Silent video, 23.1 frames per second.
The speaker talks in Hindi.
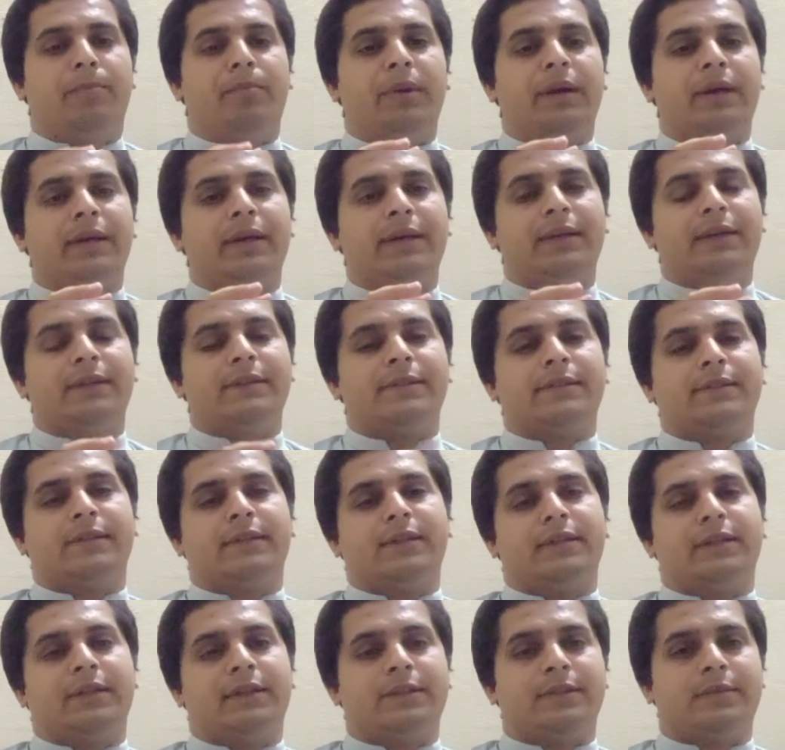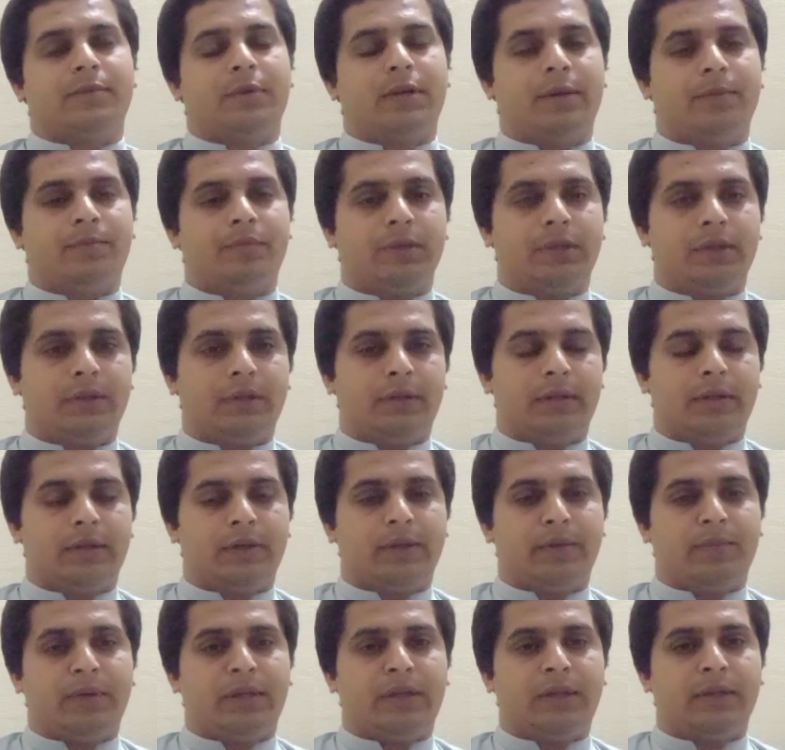मगर इस सेंटेंस में आप देख रहे हैं
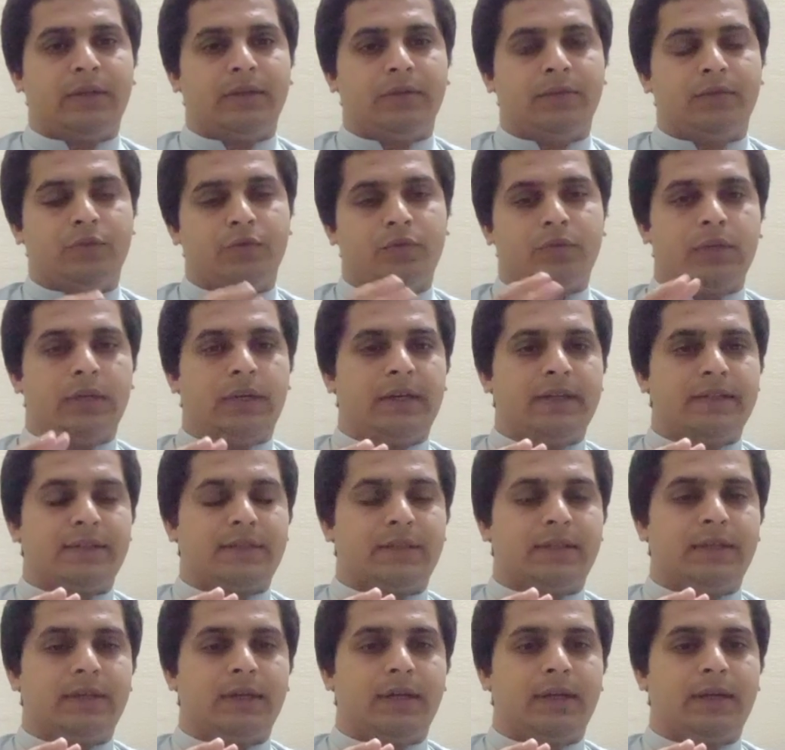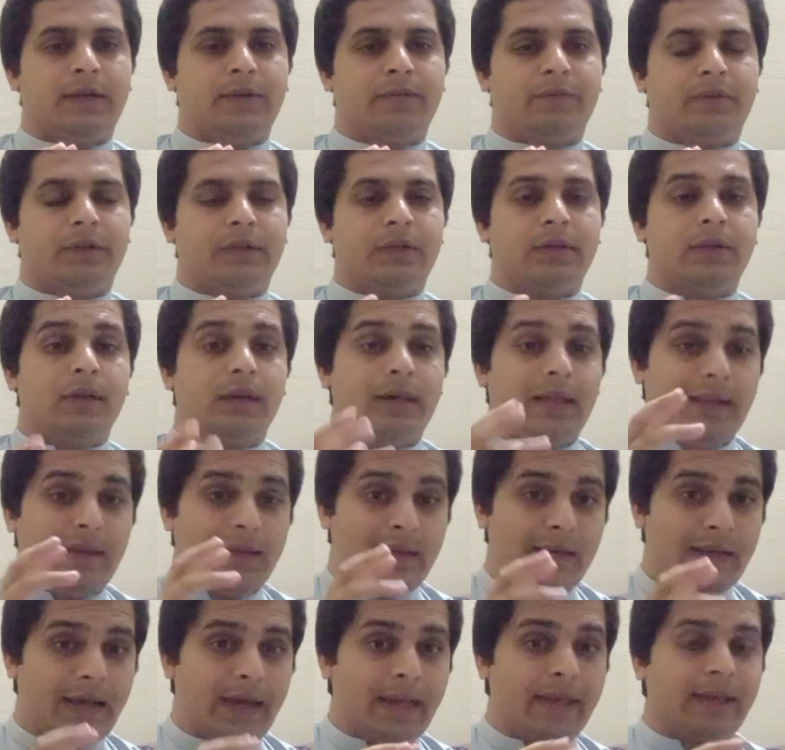कि मैंने यूटिलाइज़ किया है वर्ड
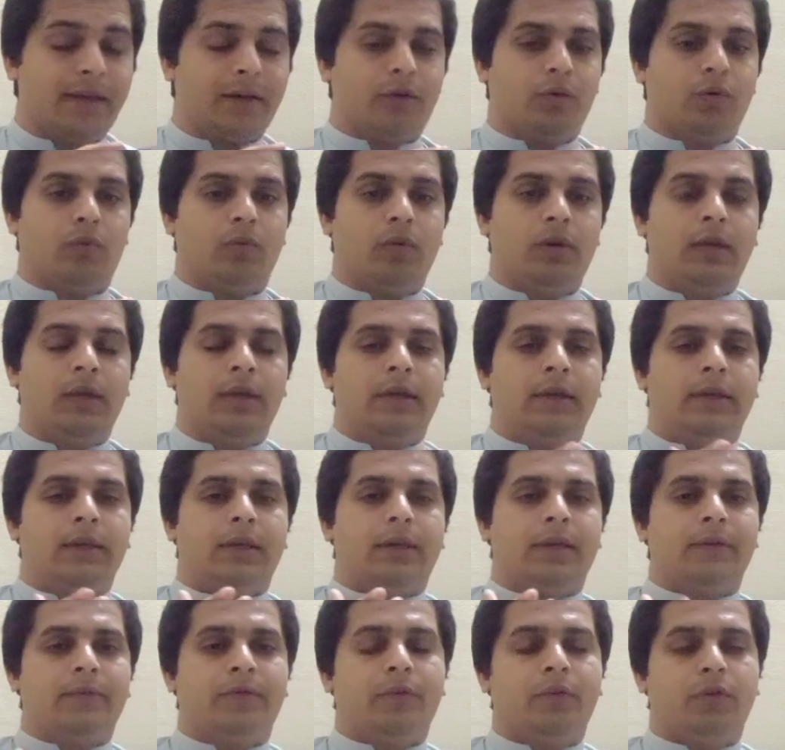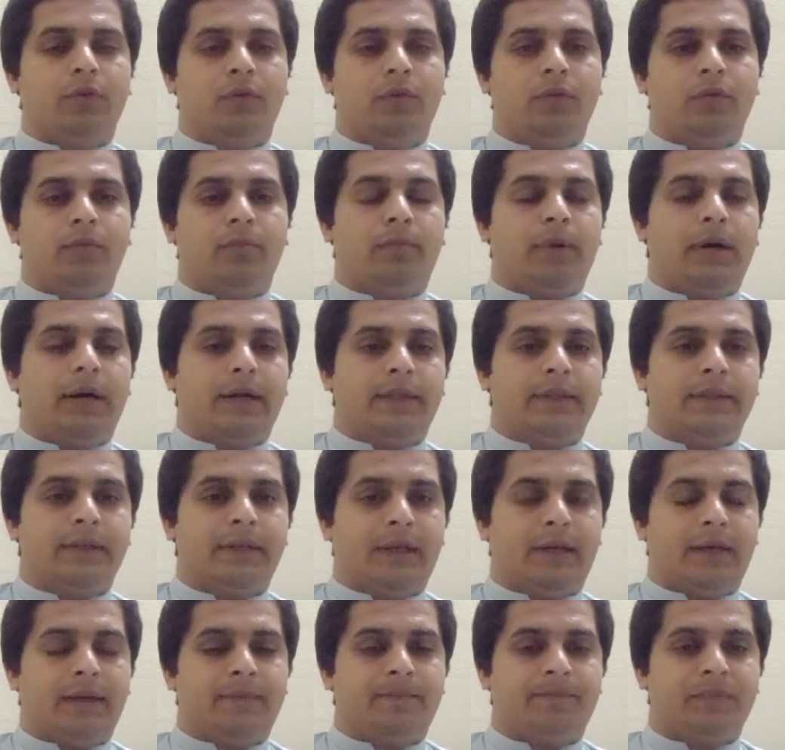लाइक like को कि वो बहादुर
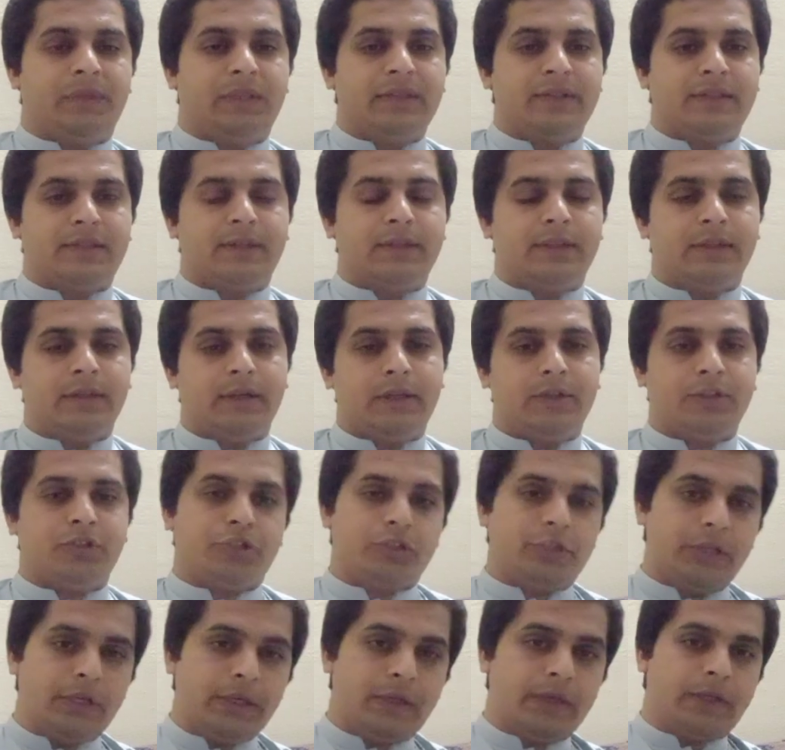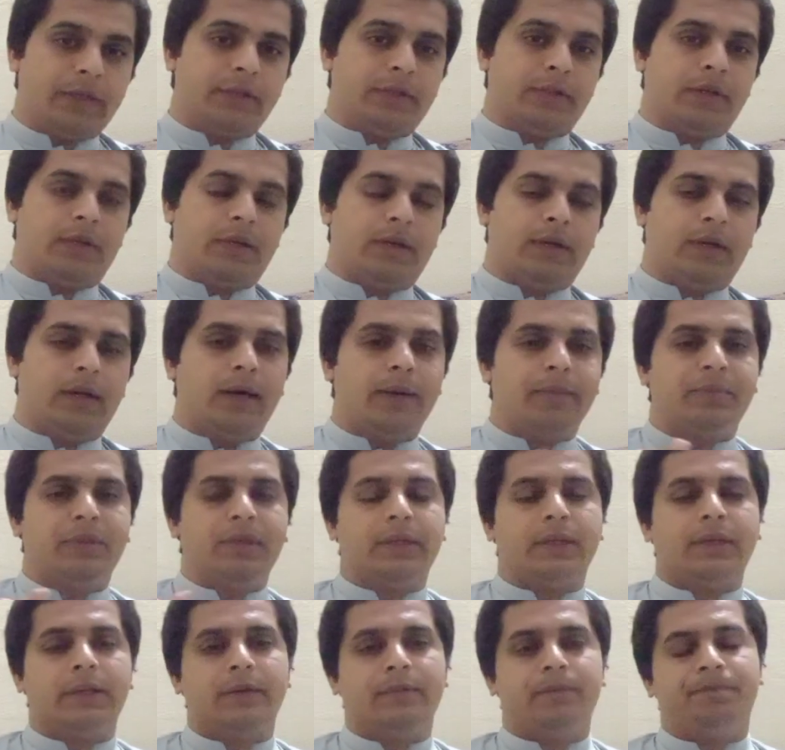है किसकी तरह शेर की तरह अब
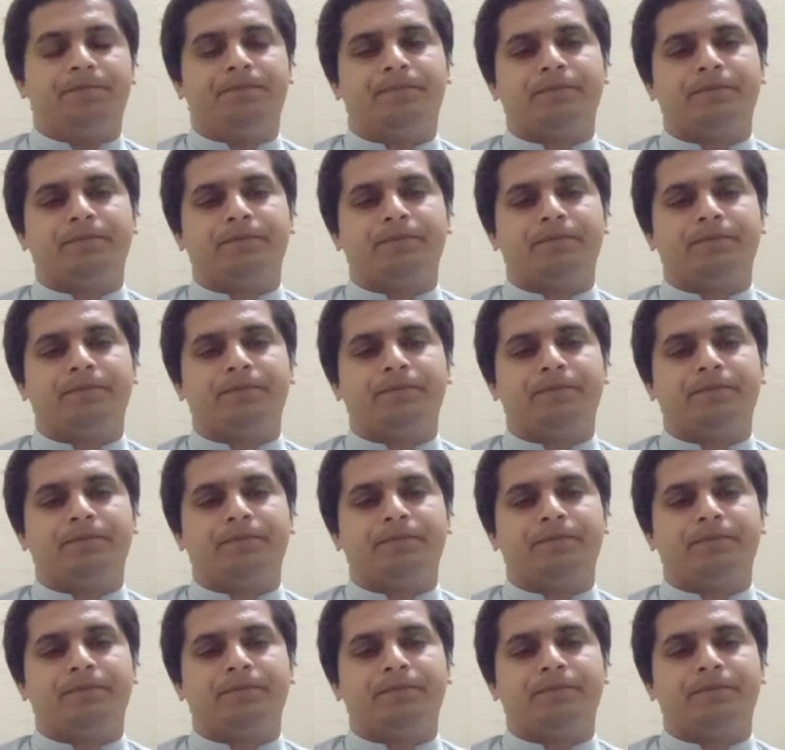देखें